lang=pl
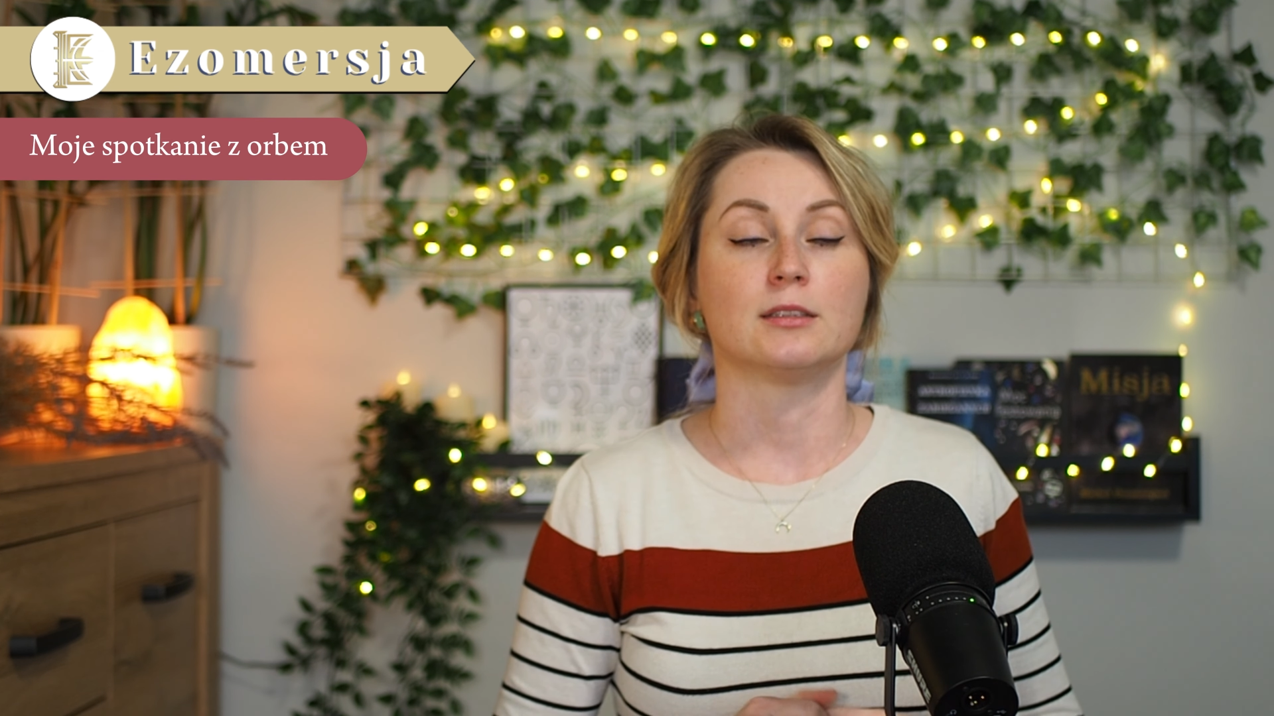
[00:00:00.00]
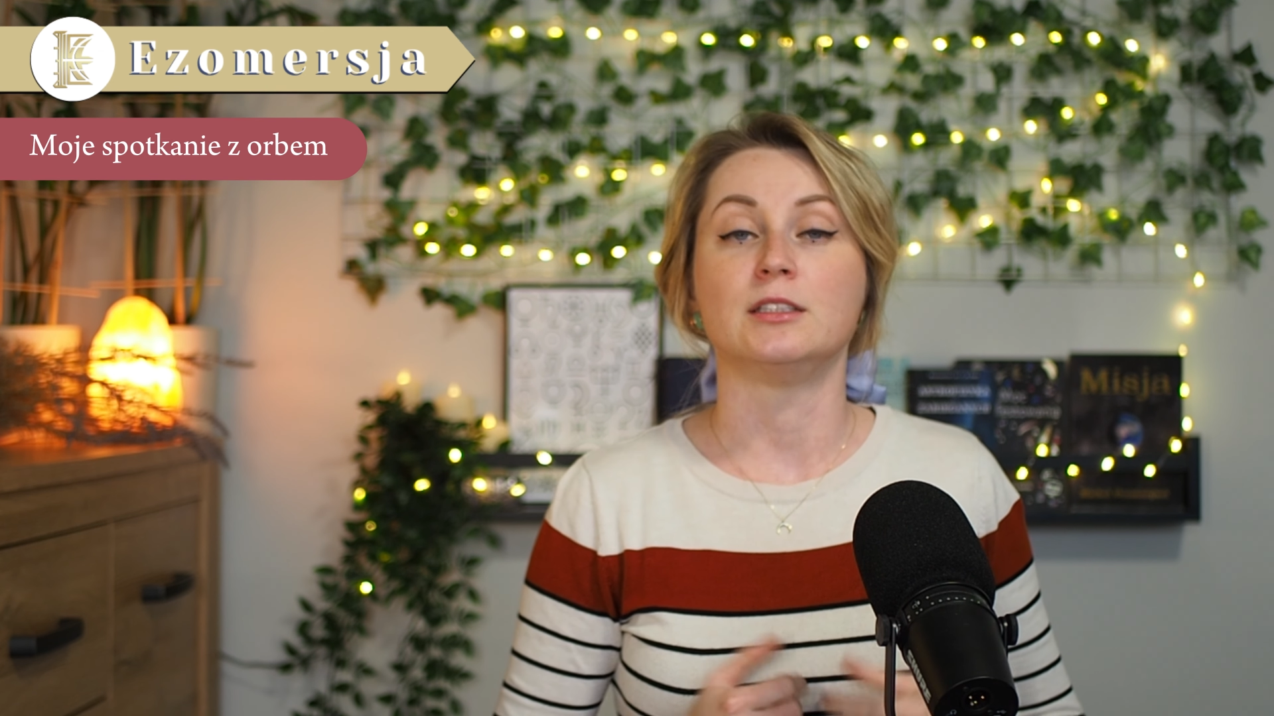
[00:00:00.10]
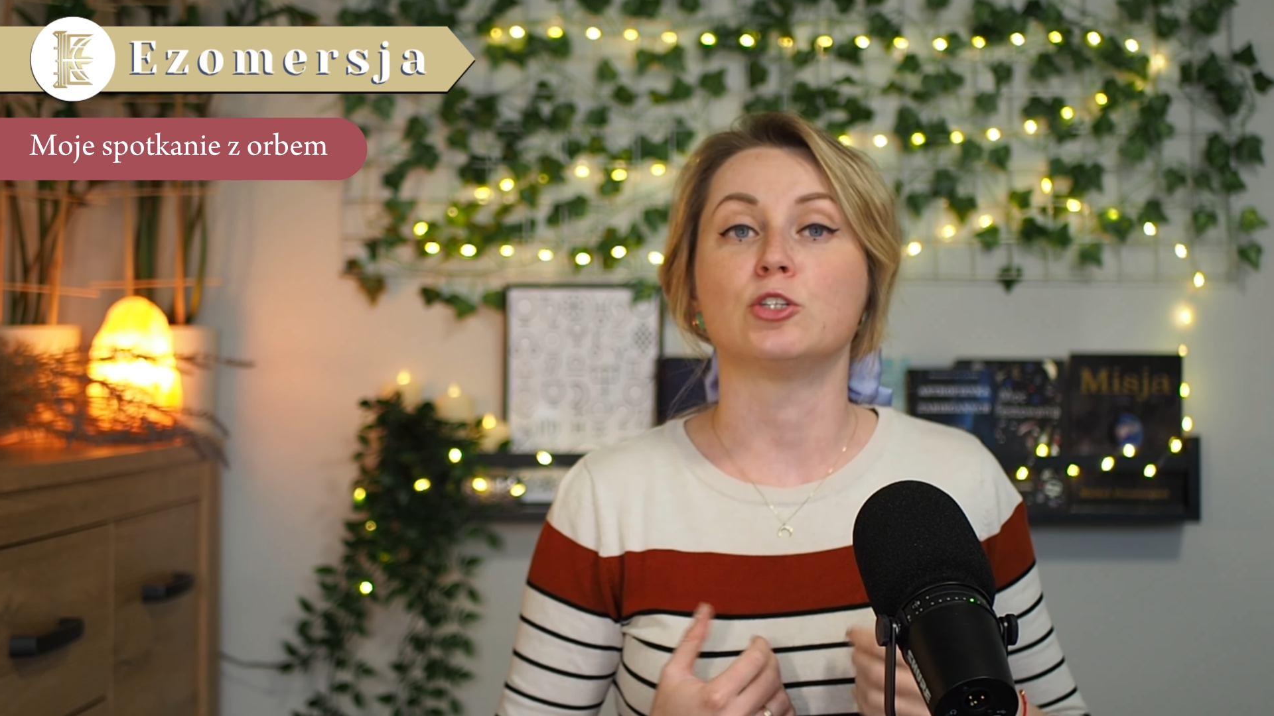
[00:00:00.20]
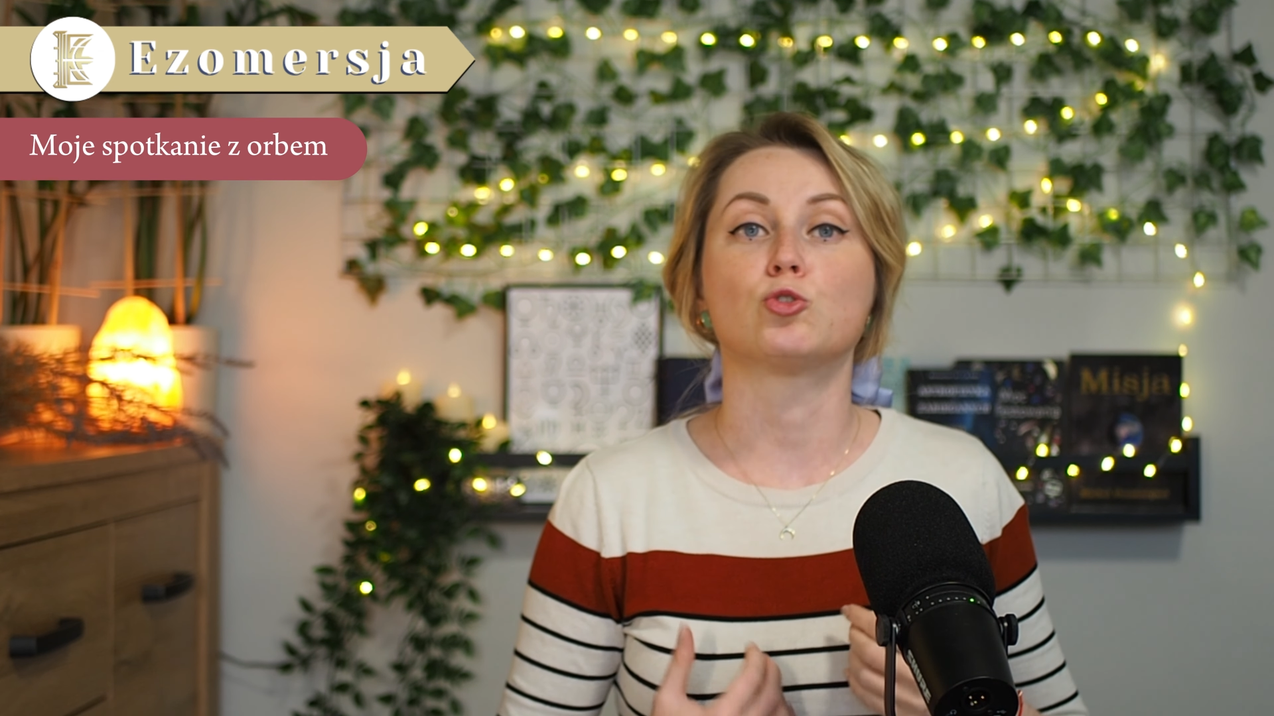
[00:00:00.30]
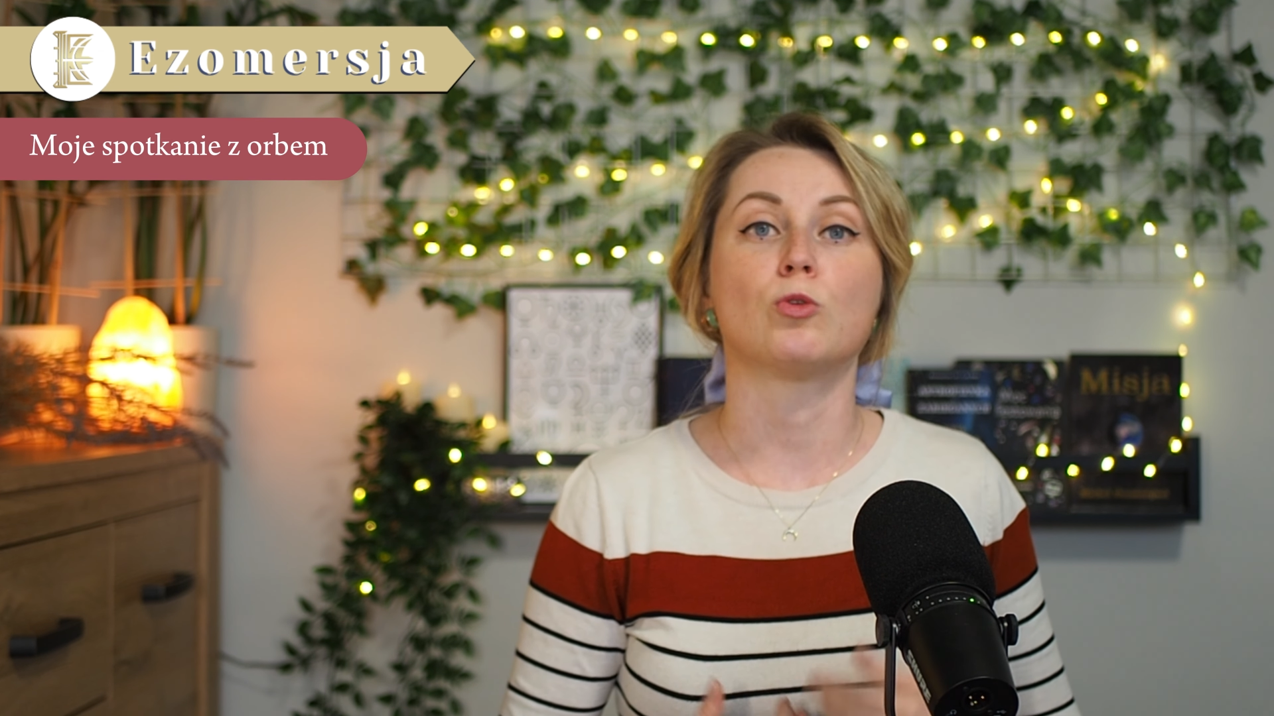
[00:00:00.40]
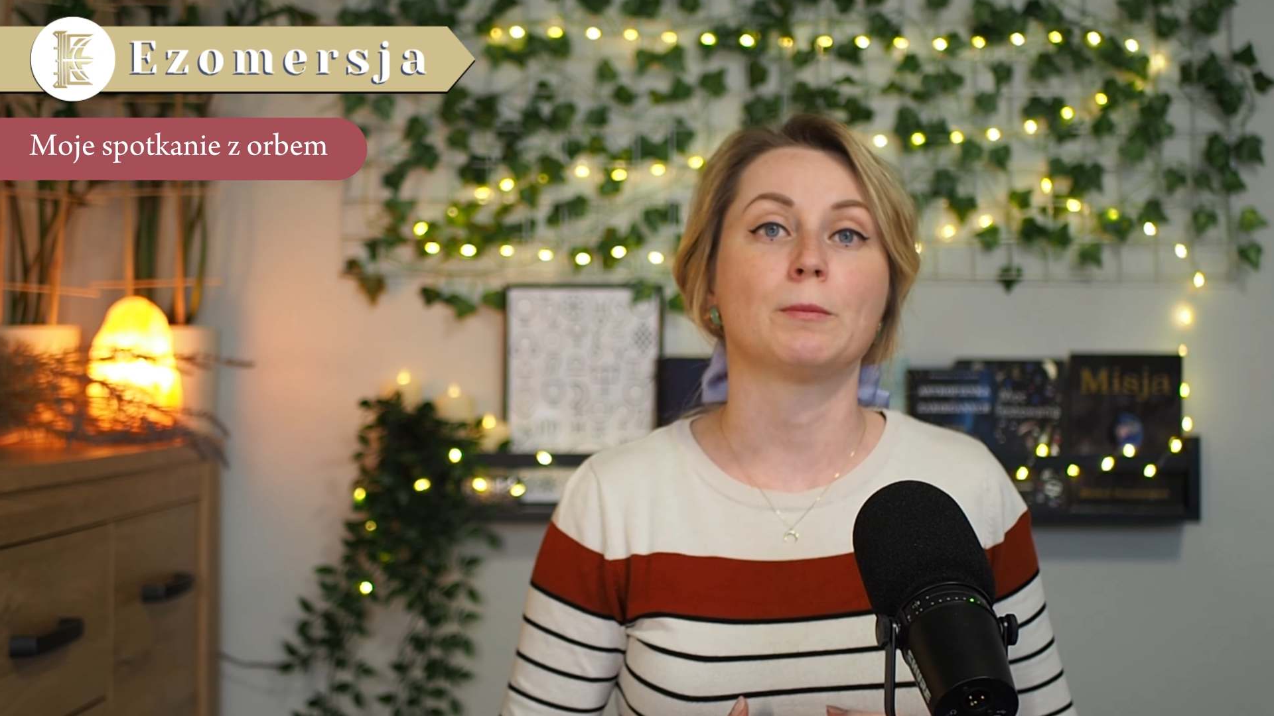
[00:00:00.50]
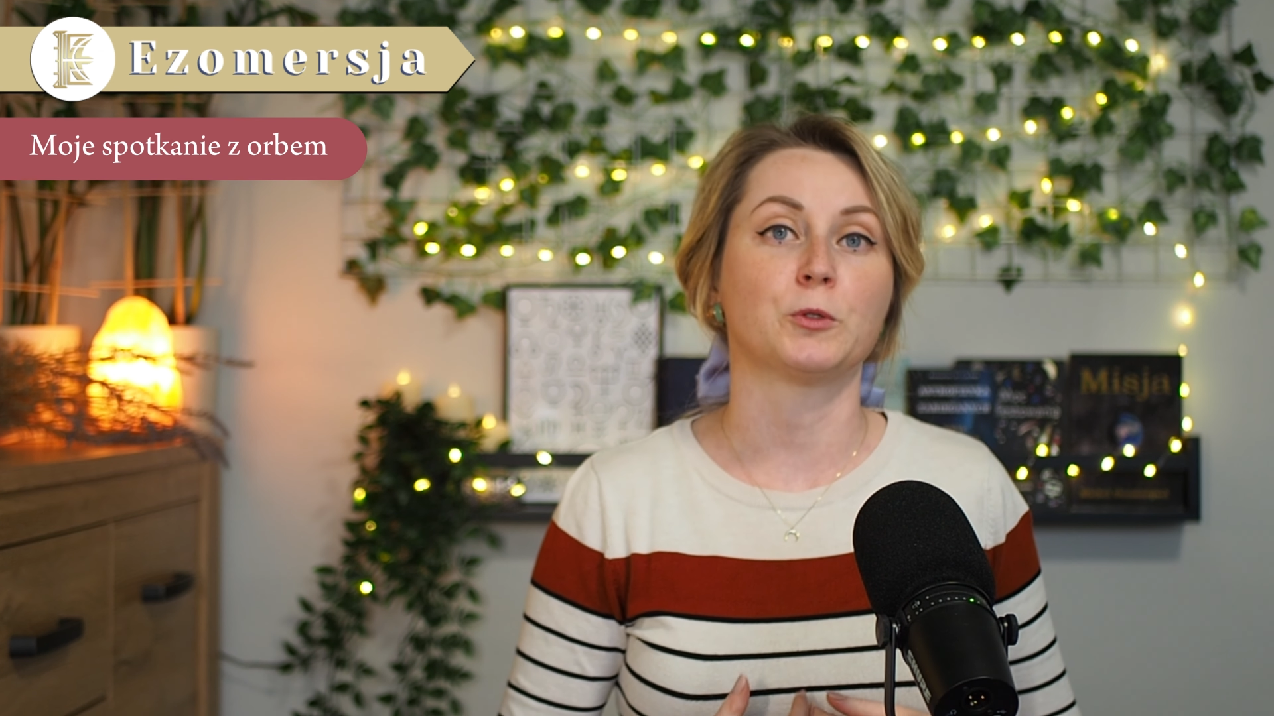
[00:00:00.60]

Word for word: nie czułam